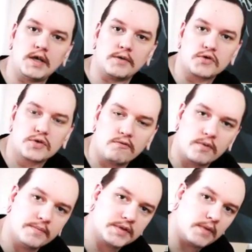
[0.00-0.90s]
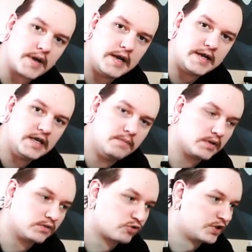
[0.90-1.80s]
Так, ну что, вот мы посмотрели клип,
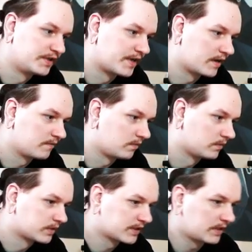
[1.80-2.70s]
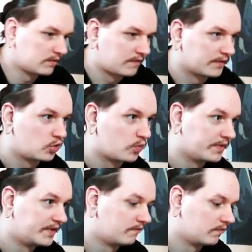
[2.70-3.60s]
послушали трек False Self от
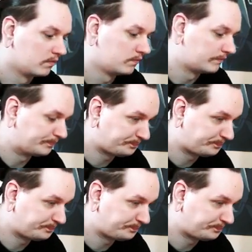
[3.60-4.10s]
группы Devil Love.